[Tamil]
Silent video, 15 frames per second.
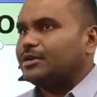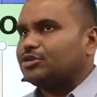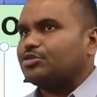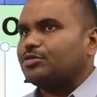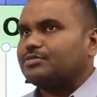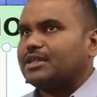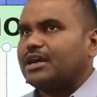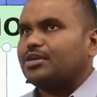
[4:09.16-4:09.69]

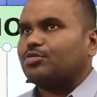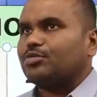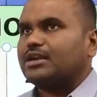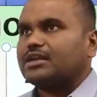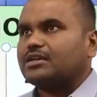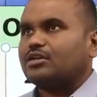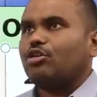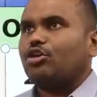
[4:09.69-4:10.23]
மட்டும்தான்
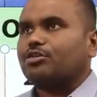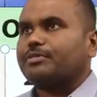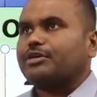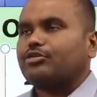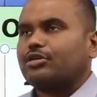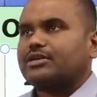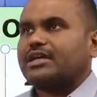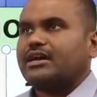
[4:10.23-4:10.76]
உங்களுக்கு
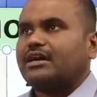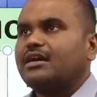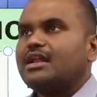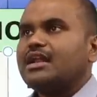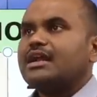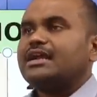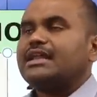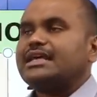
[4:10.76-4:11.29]
கவர்மெண்ட்
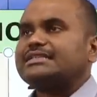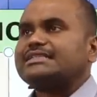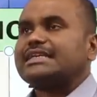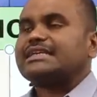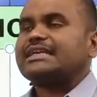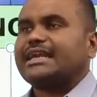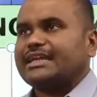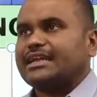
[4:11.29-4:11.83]
கோட்டாவில்
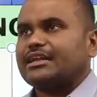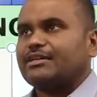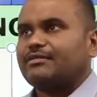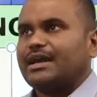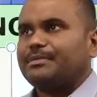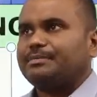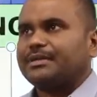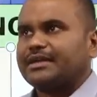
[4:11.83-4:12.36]
சீட் கிடைக்கிறதுக்கு
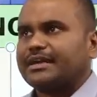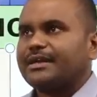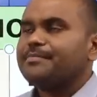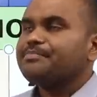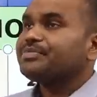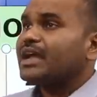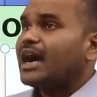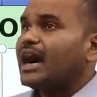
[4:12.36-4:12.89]
வாய்ப்பு இருக்குது
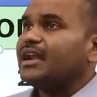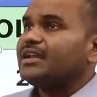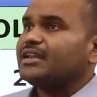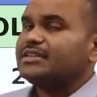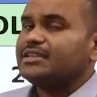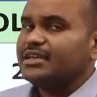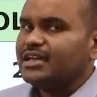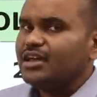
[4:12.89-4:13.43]

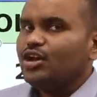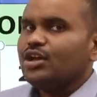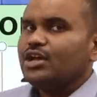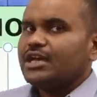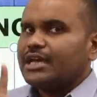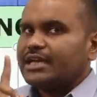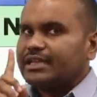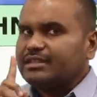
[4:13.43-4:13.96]
அல்லது
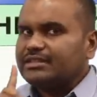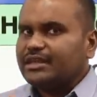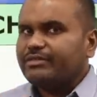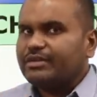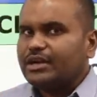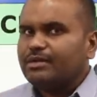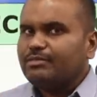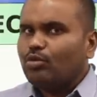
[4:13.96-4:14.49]
இந்த
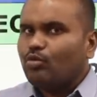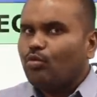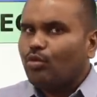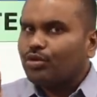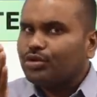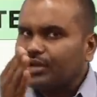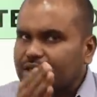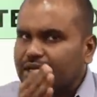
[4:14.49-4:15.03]
வருடம்
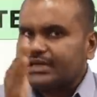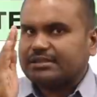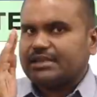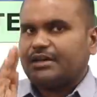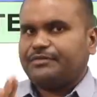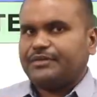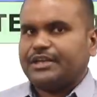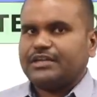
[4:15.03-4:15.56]
ஒரு கட்
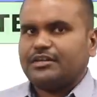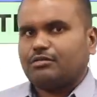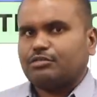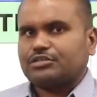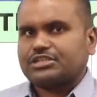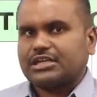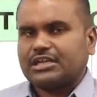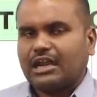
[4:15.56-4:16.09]
ஆஃப் நீங்கள்
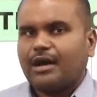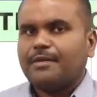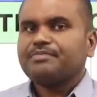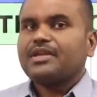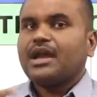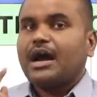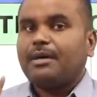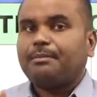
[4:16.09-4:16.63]
குறைச்சிக்கலாம்
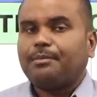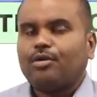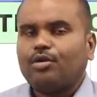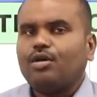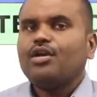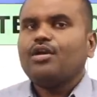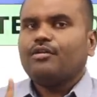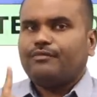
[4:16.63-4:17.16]

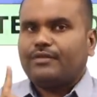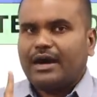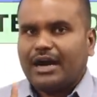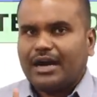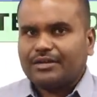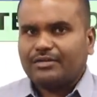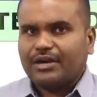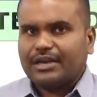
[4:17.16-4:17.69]
அப்போது
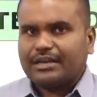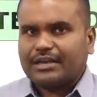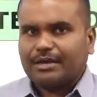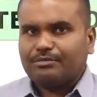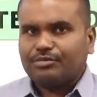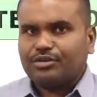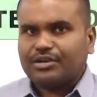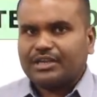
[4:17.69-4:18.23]
ஃபார்வேர்டு
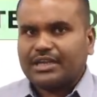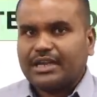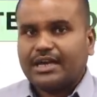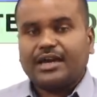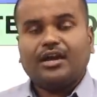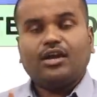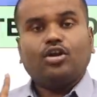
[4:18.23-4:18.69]
கம்யூனிட்டியில்